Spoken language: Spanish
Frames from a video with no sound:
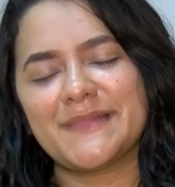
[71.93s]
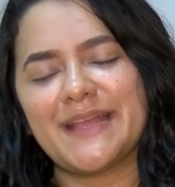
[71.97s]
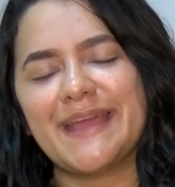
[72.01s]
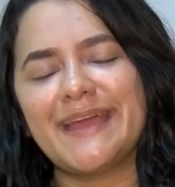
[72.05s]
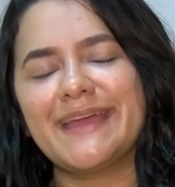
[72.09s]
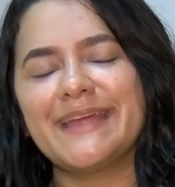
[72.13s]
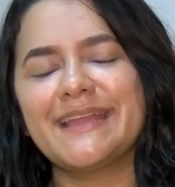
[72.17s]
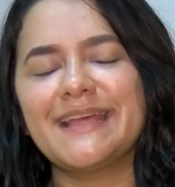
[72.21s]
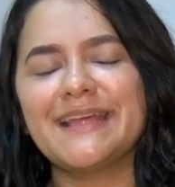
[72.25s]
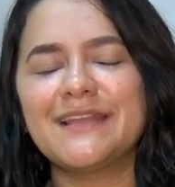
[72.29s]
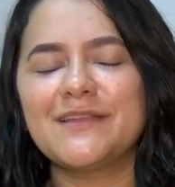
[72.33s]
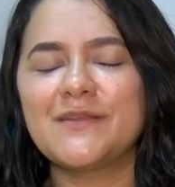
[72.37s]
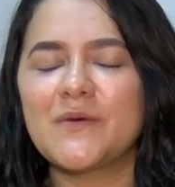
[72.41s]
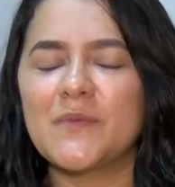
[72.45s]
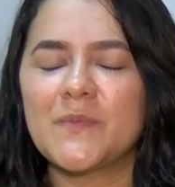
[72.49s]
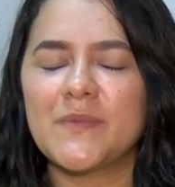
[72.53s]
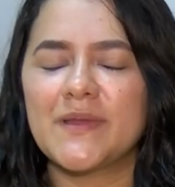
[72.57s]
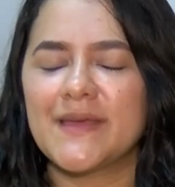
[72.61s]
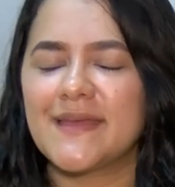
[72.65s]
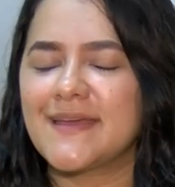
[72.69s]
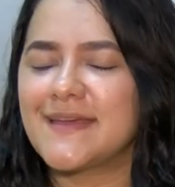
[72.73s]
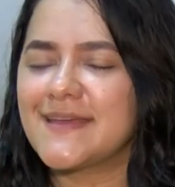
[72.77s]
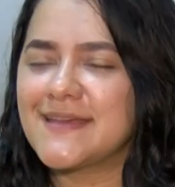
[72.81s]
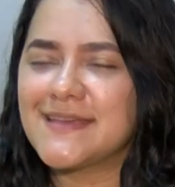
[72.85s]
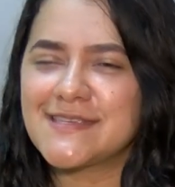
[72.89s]
En el
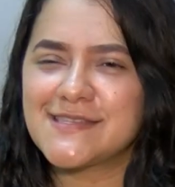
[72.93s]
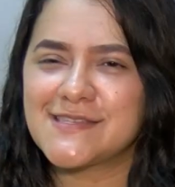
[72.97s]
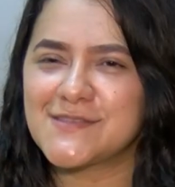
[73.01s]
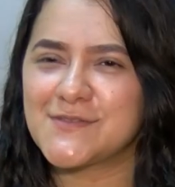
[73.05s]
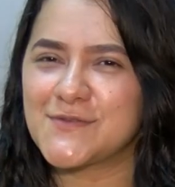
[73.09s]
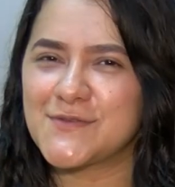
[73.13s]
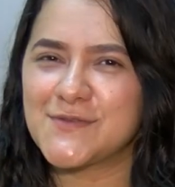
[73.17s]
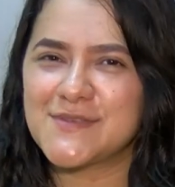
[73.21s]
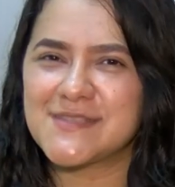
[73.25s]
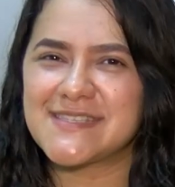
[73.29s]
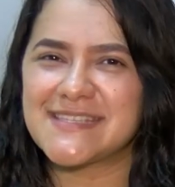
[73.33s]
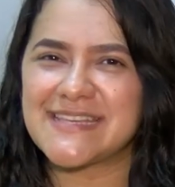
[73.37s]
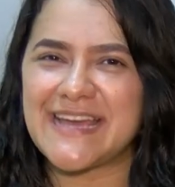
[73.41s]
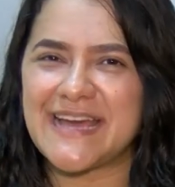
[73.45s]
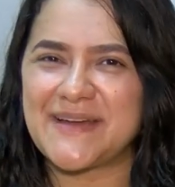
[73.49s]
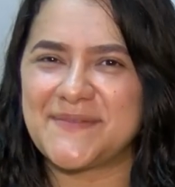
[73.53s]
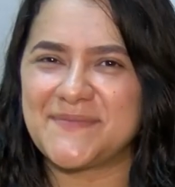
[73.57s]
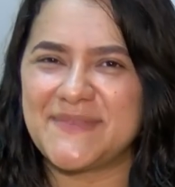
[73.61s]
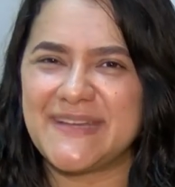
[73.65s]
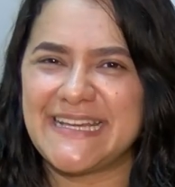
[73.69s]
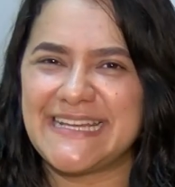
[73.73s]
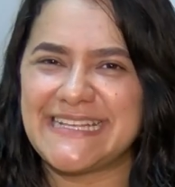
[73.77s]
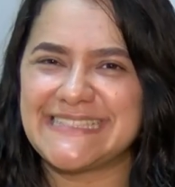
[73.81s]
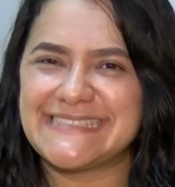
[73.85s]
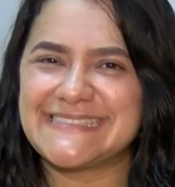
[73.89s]
nombre de Jesús,
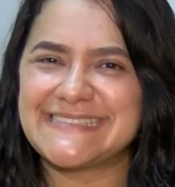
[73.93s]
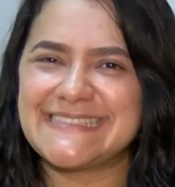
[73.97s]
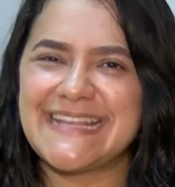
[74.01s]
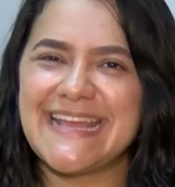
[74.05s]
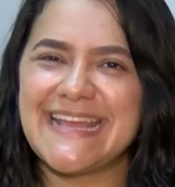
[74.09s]
amén.